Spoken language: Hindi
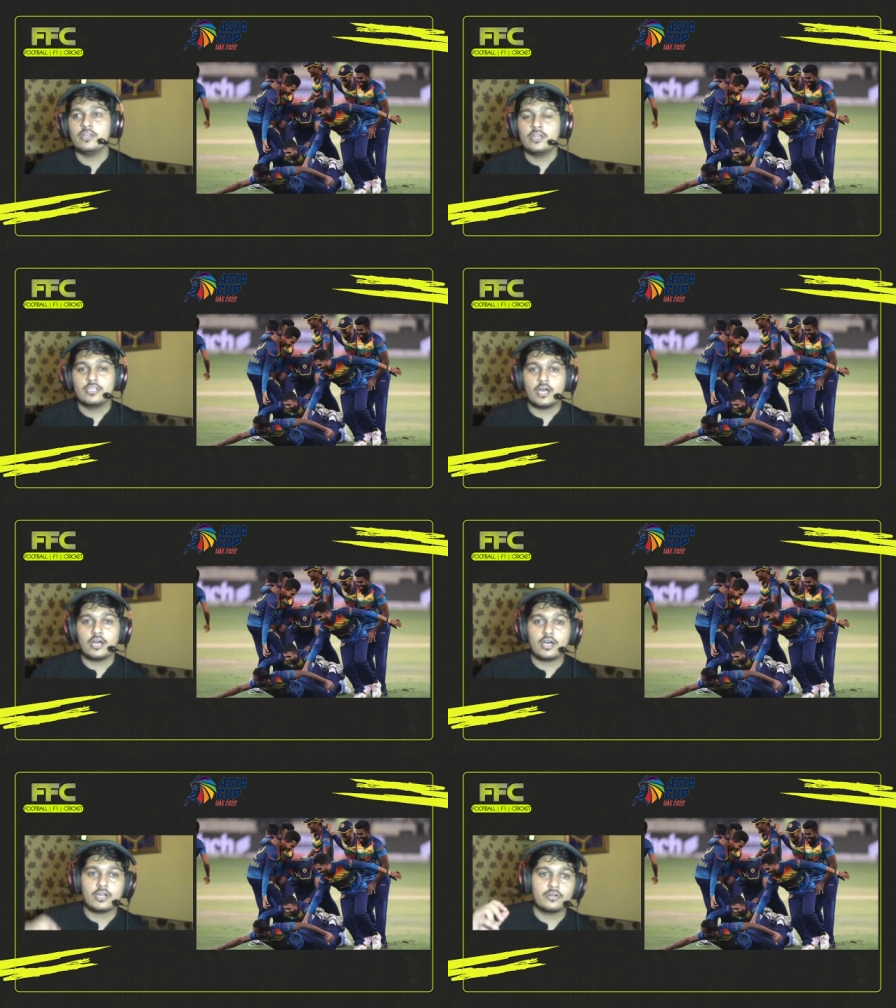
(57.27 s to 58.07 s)

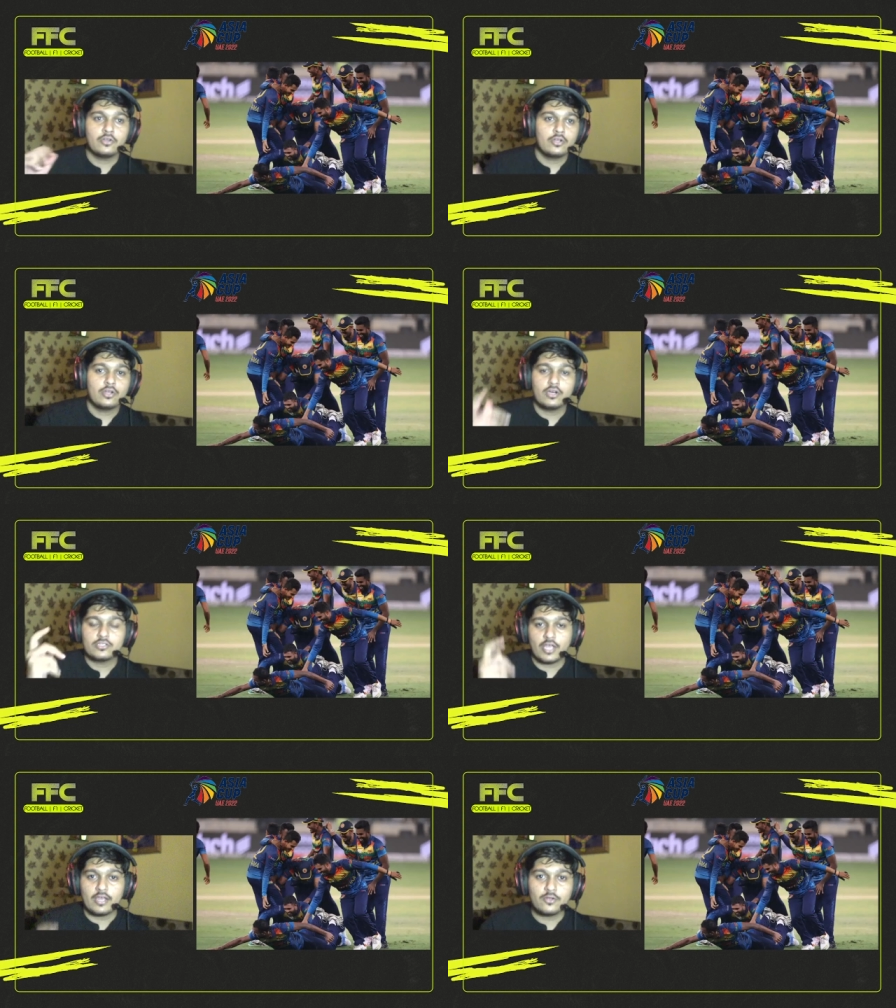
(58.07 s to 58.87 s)
यार
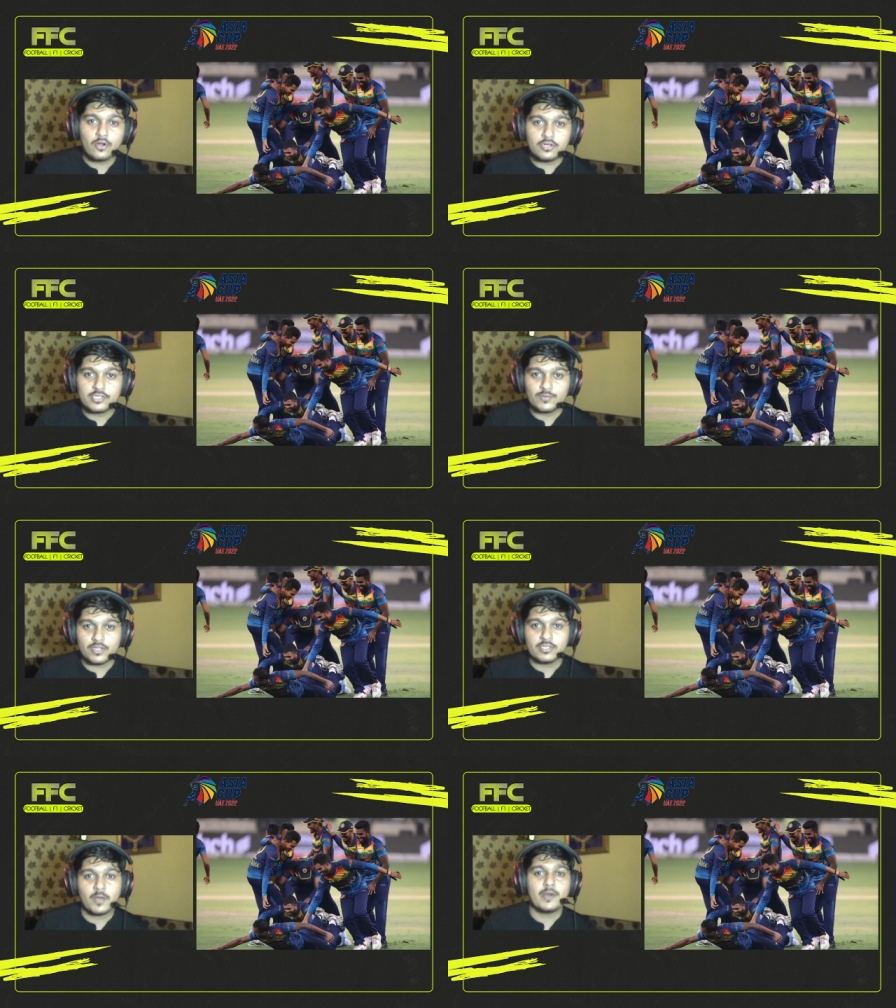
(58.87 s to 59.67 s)
थैंक गॉड रिजवान
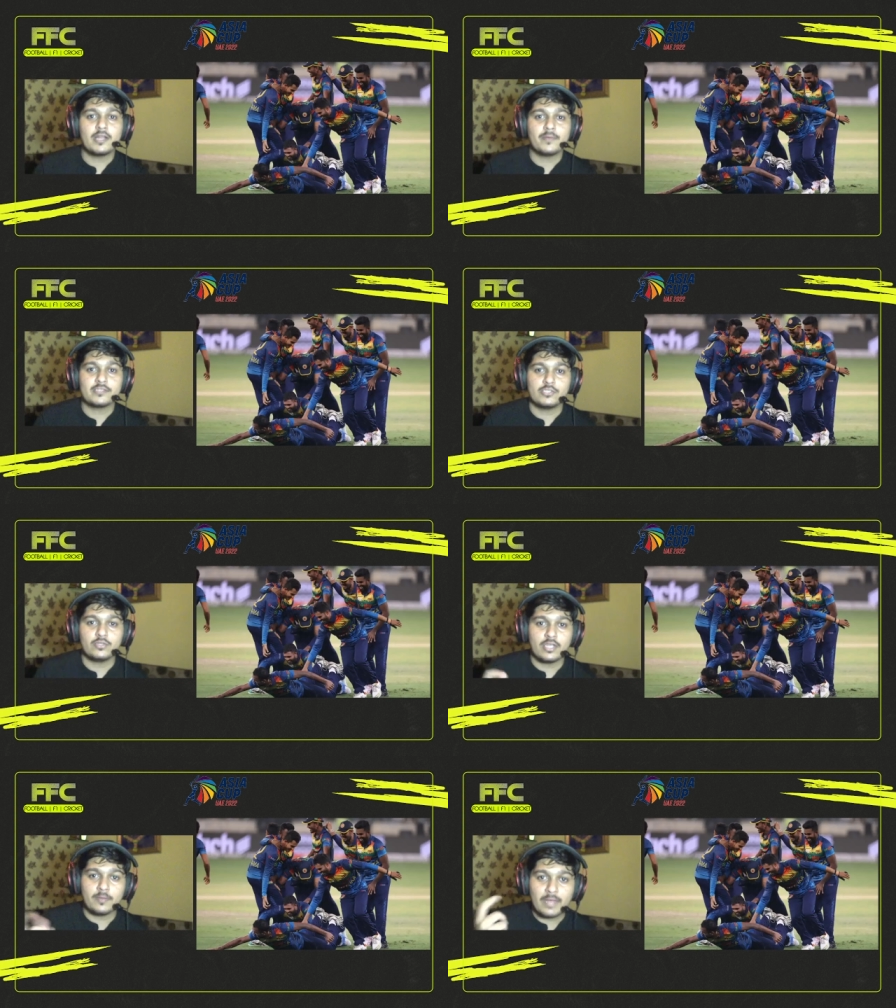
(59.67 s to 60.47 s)
था हमारे पास नहीं तो ये
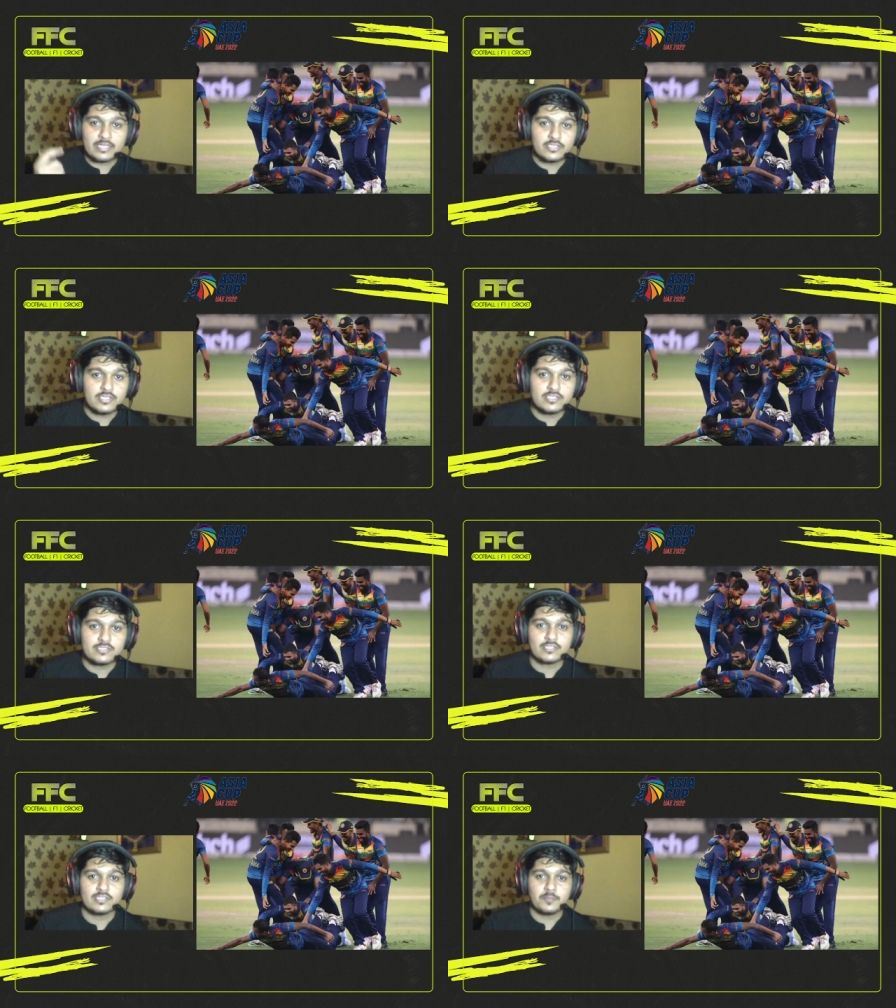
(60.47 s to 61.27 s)
हम मैच ही नहीं जीत
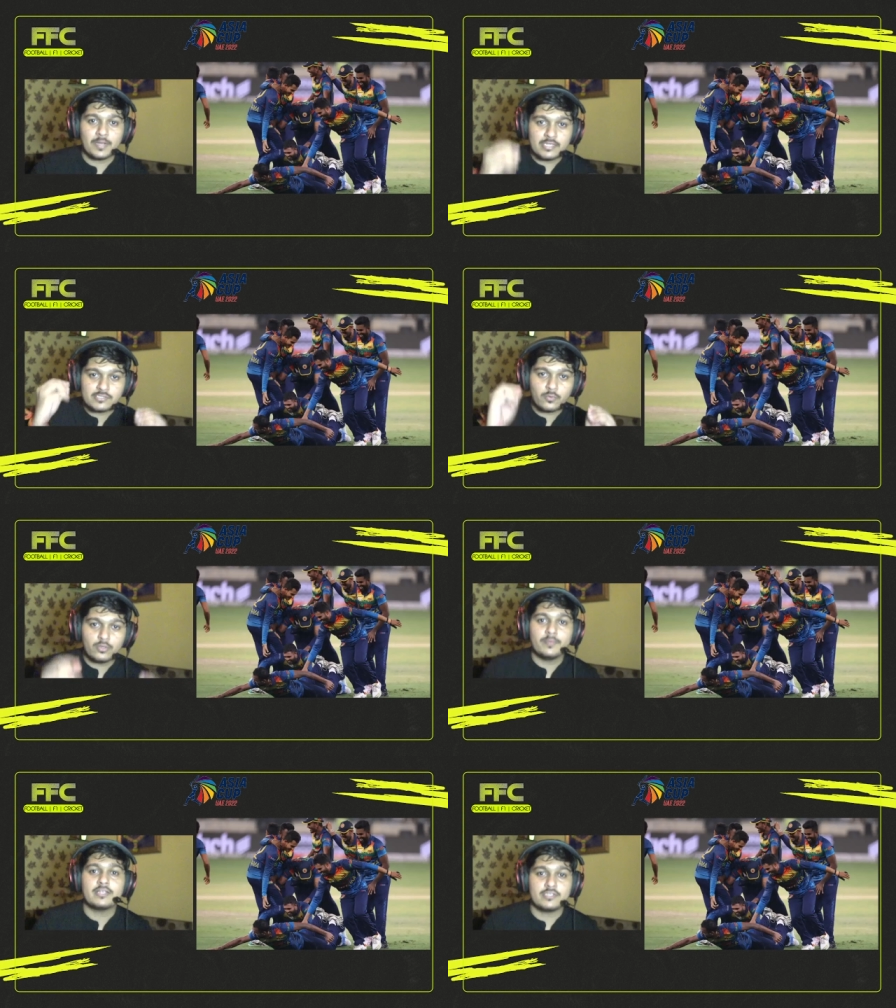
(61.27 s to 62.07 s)
सकते थे भाई ऐसा कोई
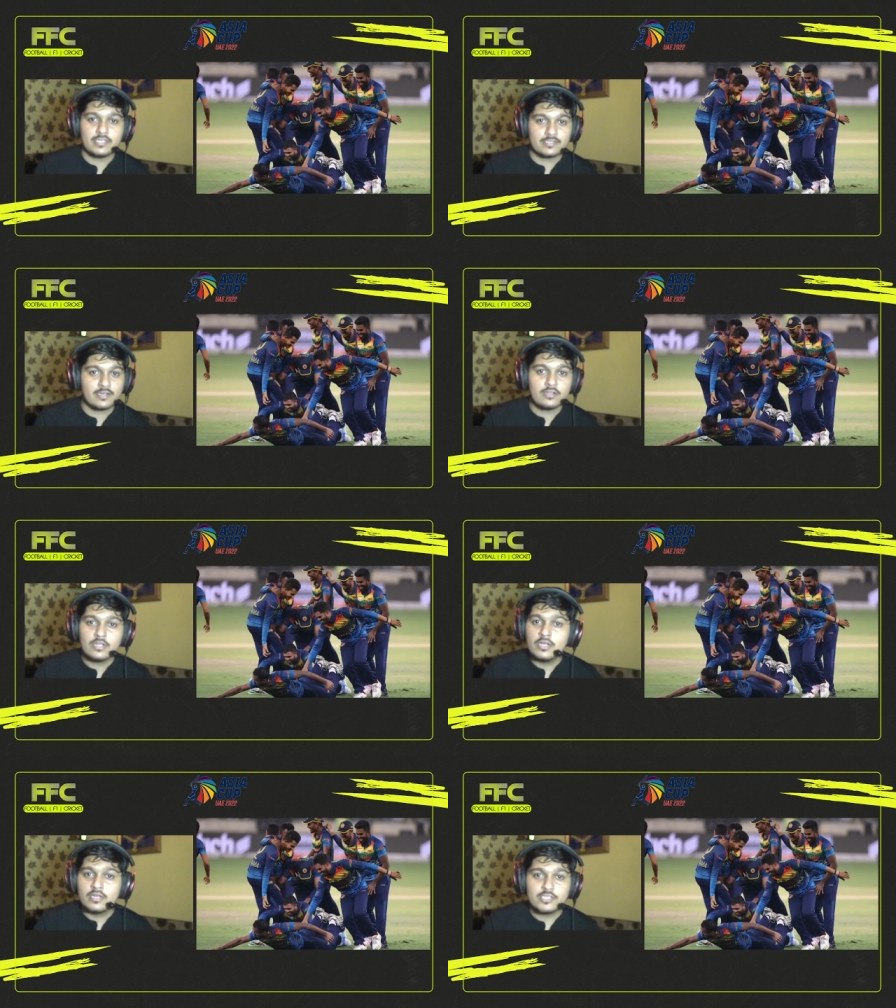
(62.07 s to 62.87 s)
मैच नहीं था
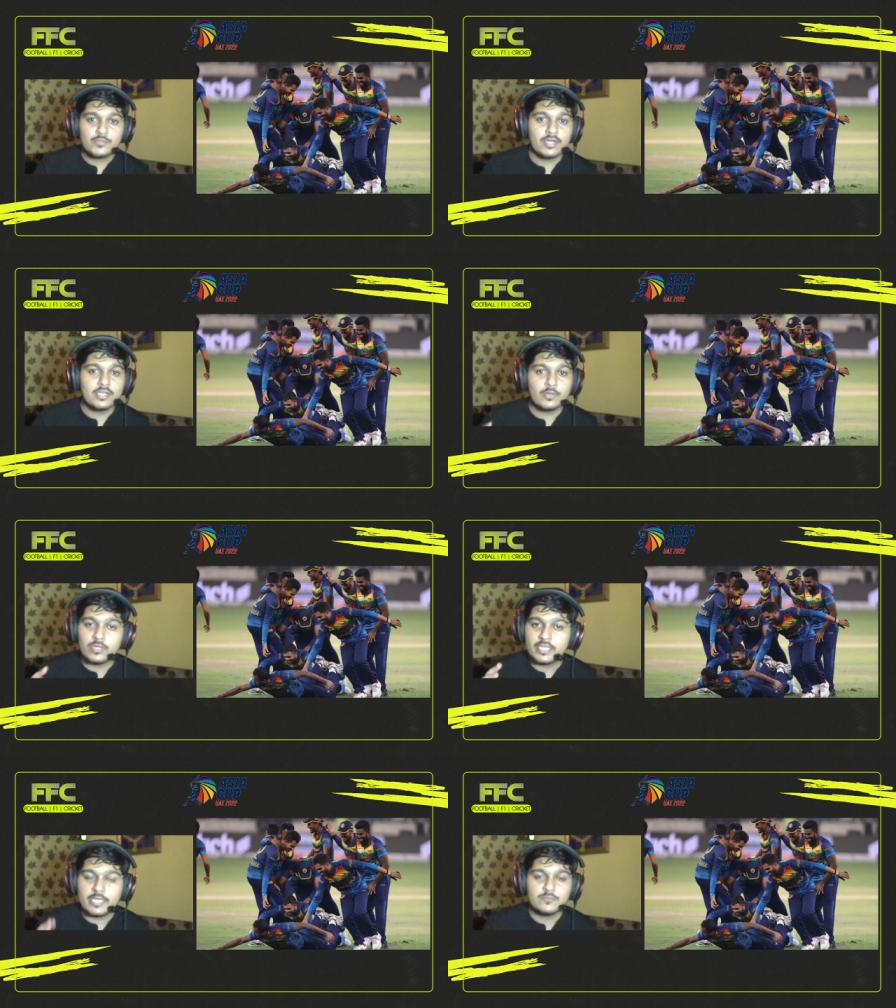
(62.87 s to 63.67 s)
रिजवान ने कोई
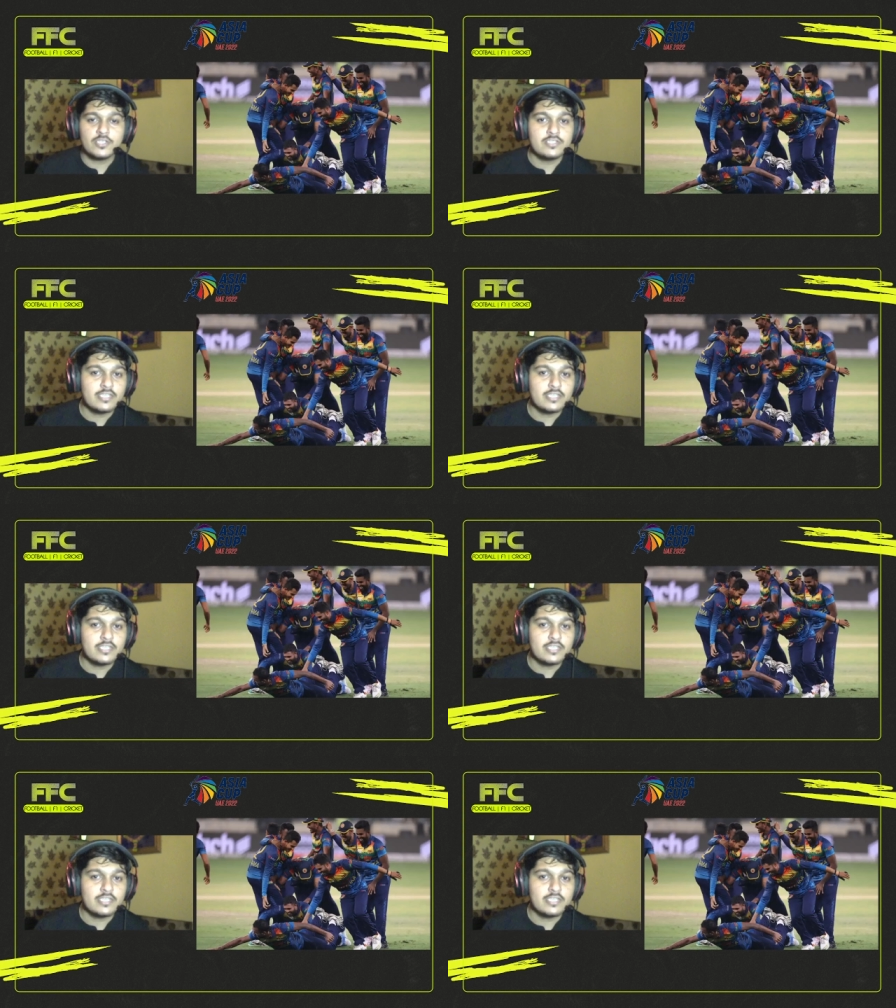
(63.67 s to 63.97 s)
गेम चेंजिंग